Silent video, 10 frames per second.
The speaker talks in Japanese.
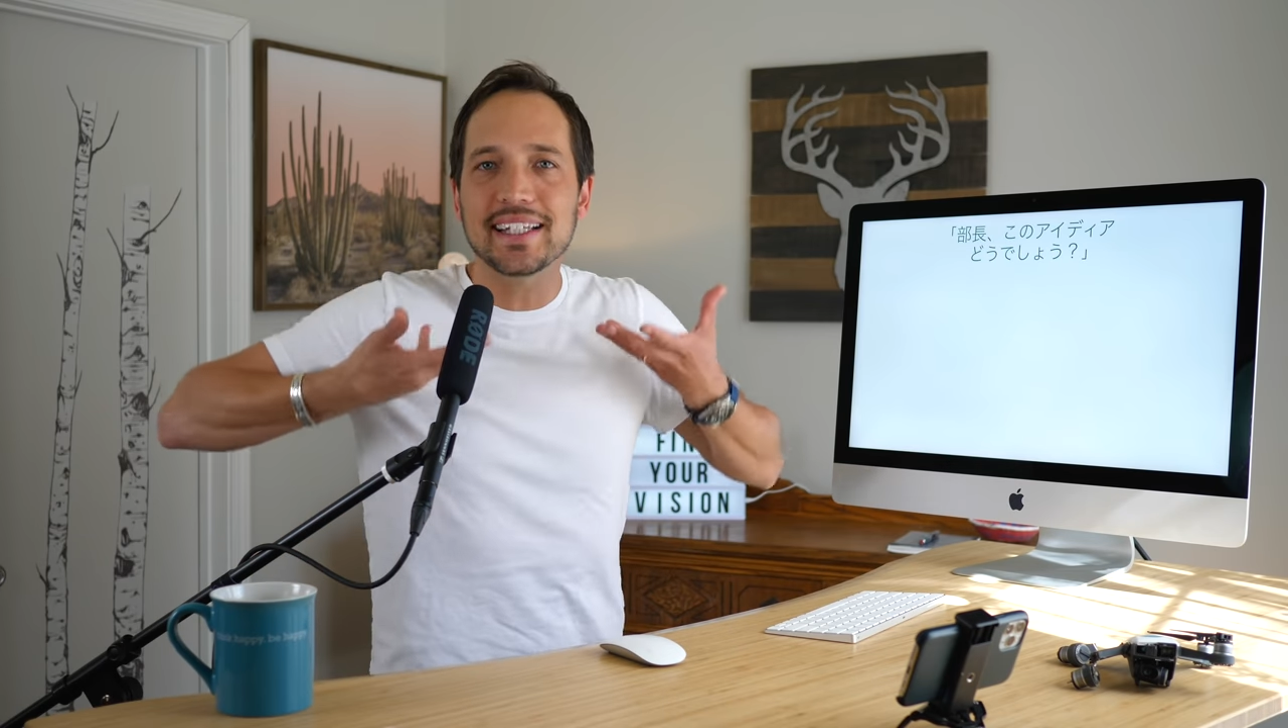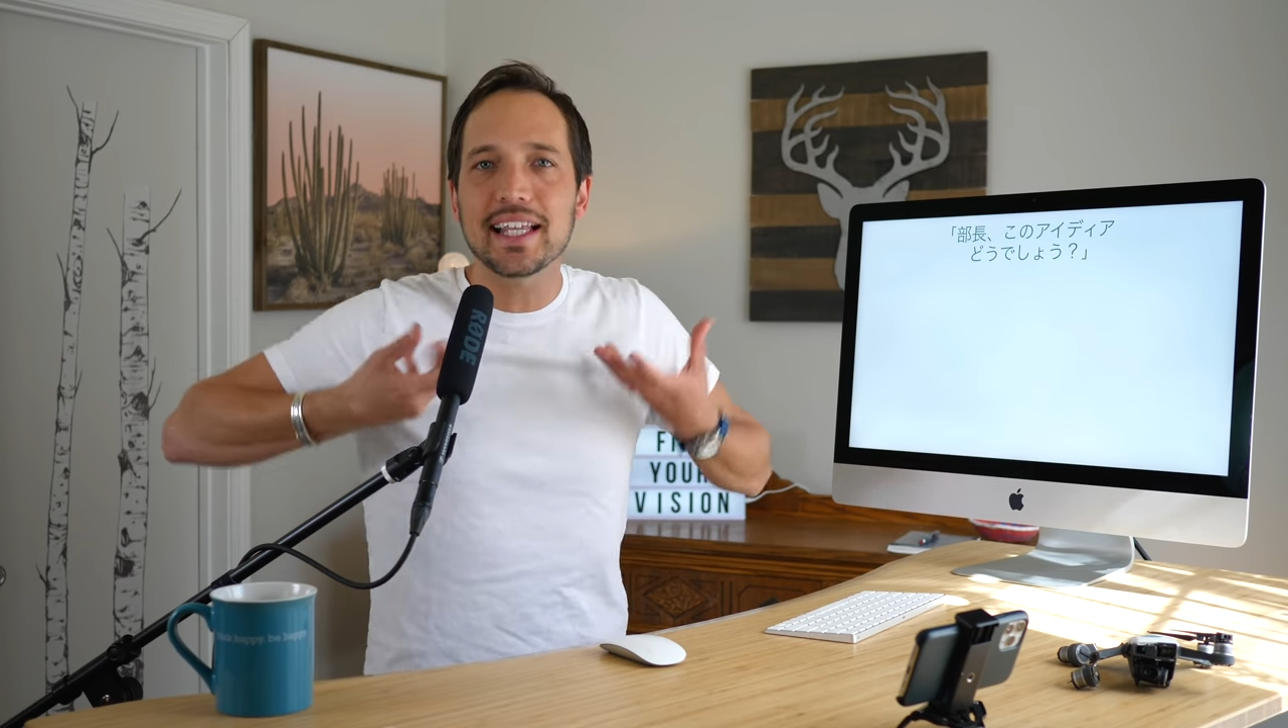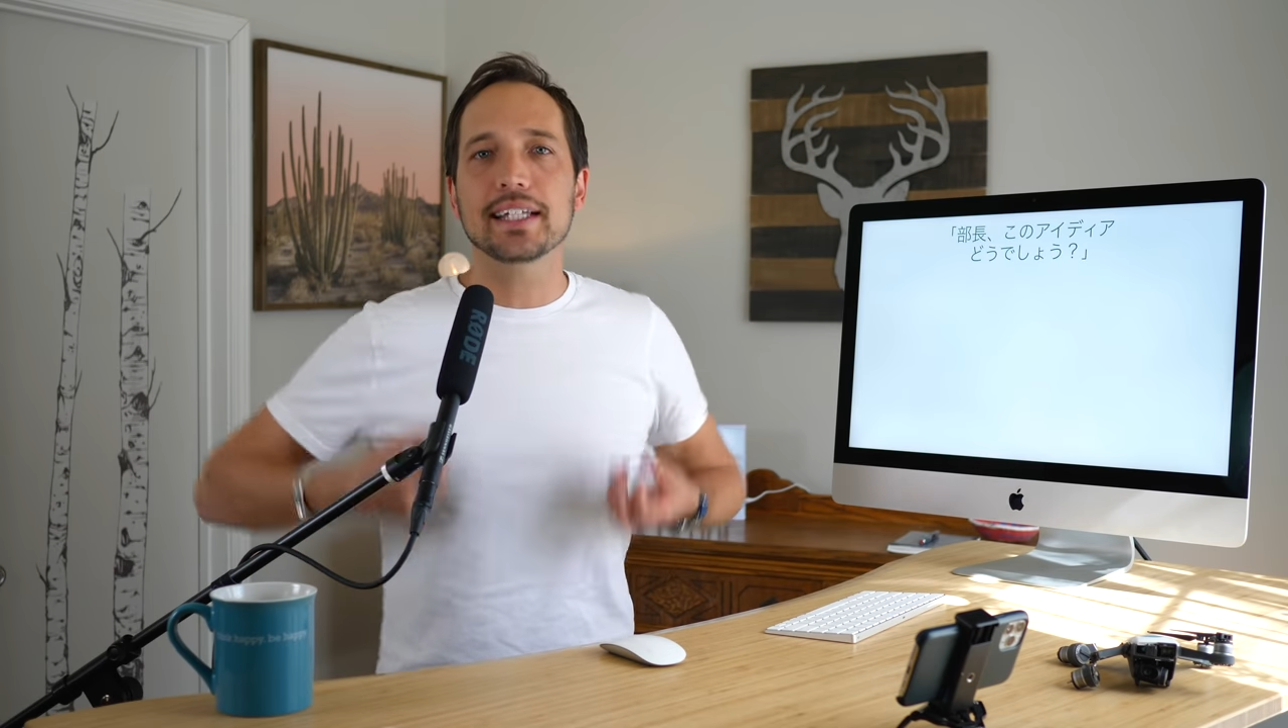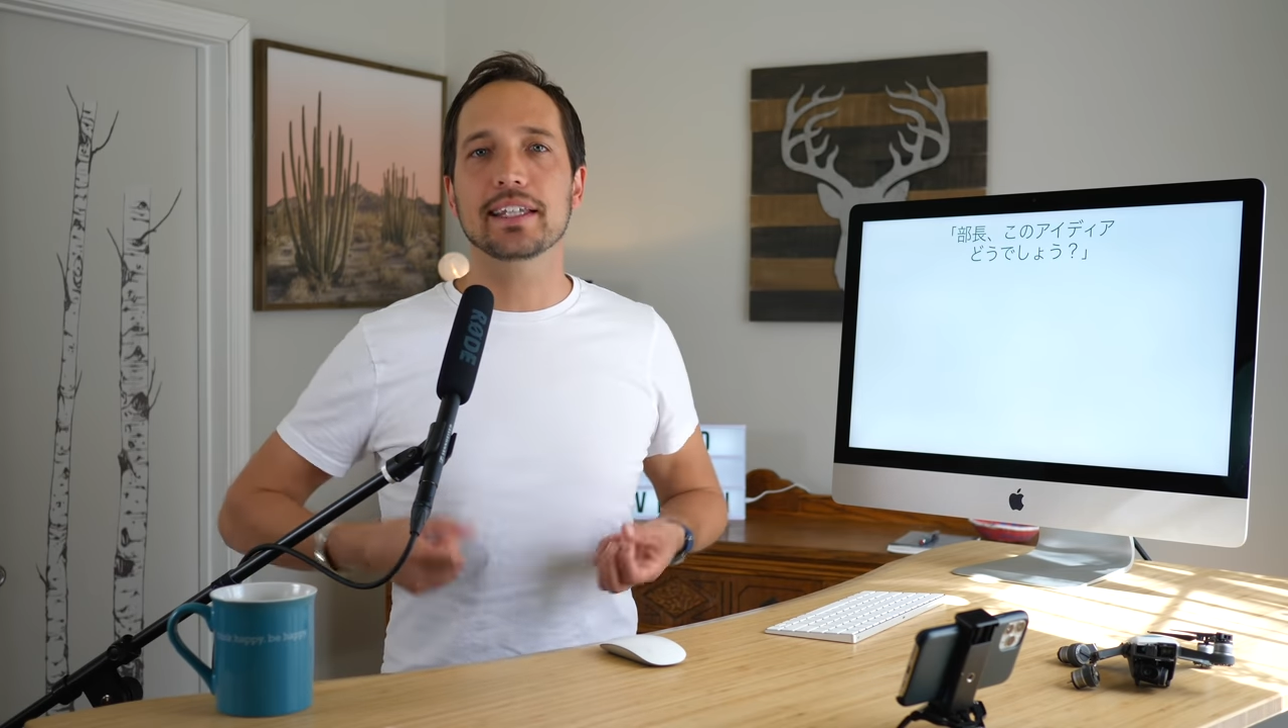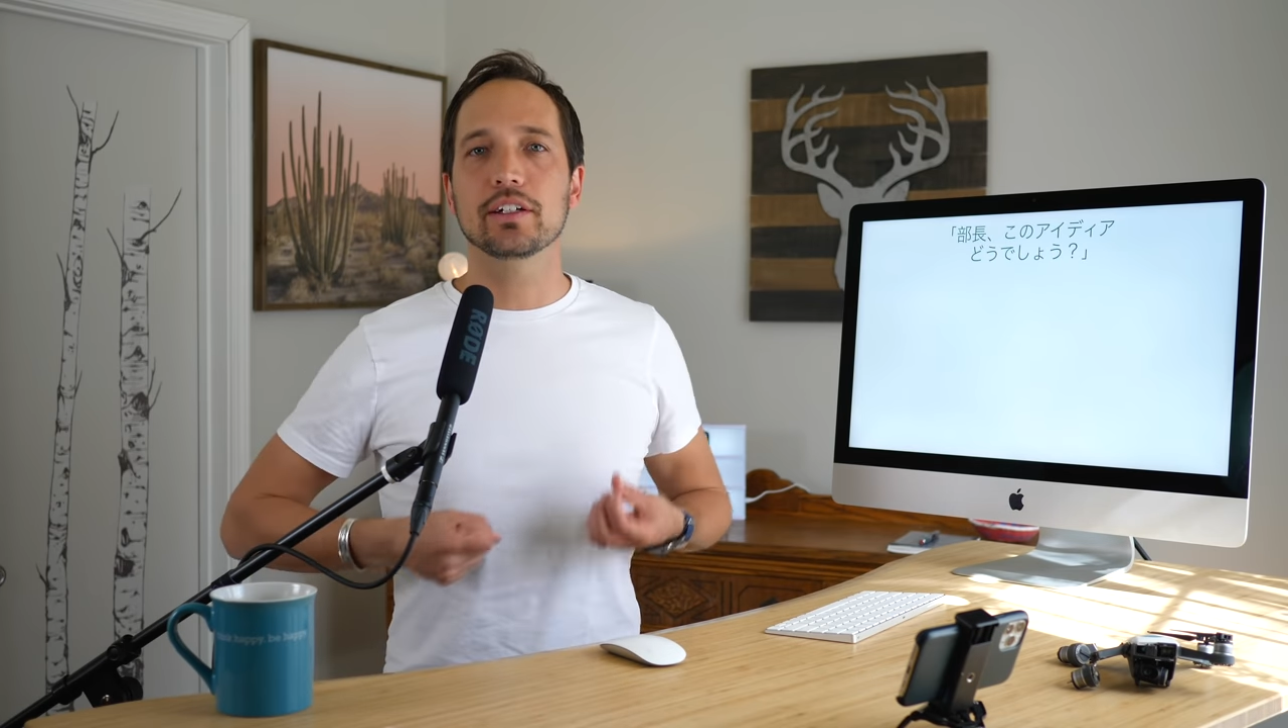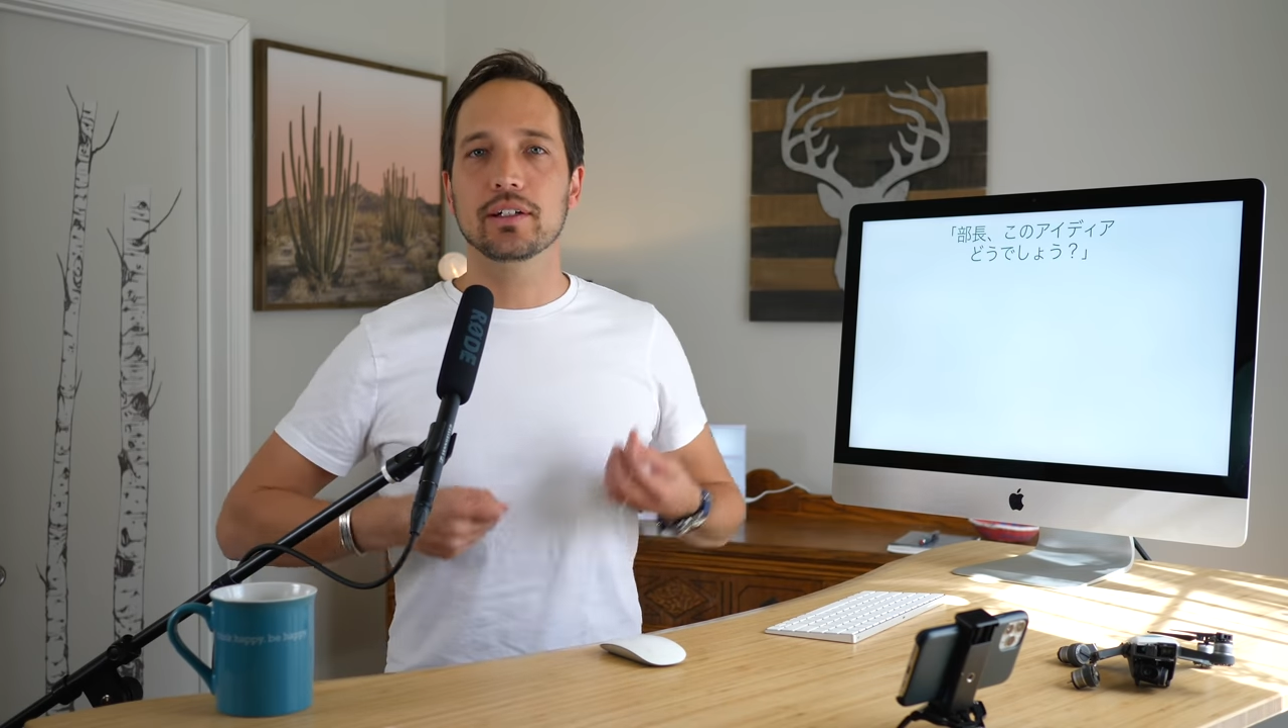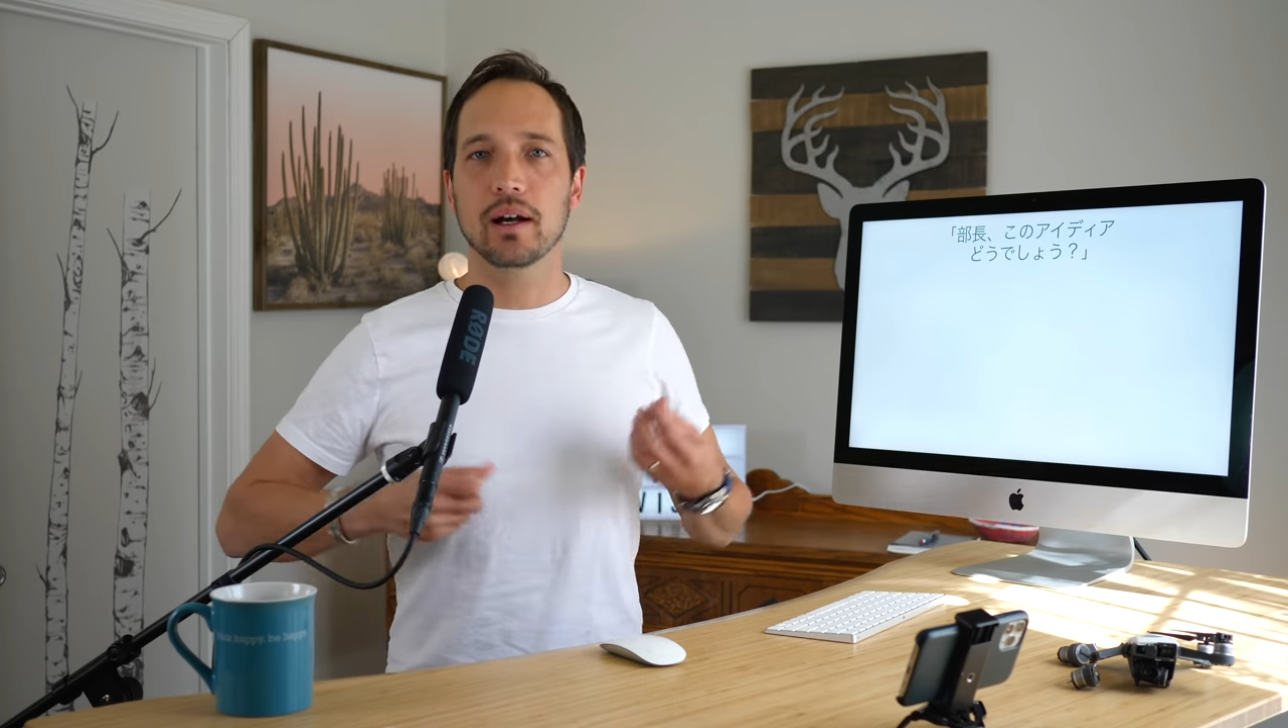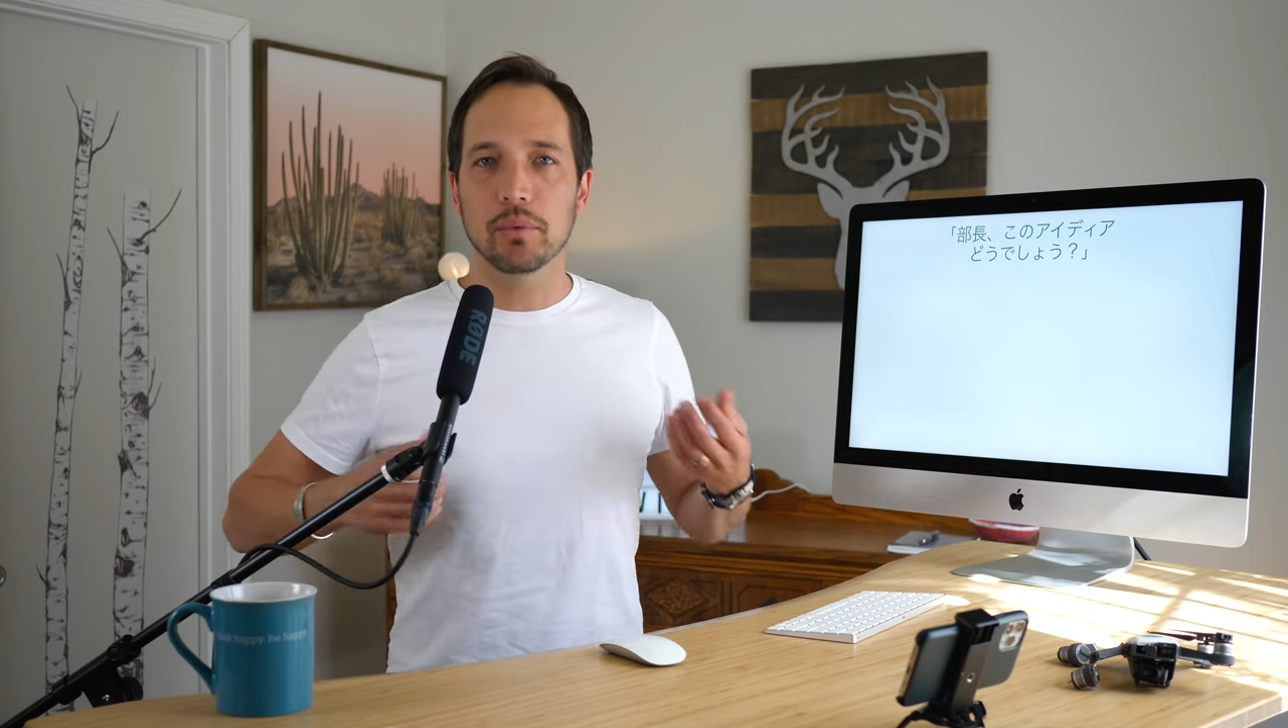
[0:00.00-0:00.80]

いたいっていうか、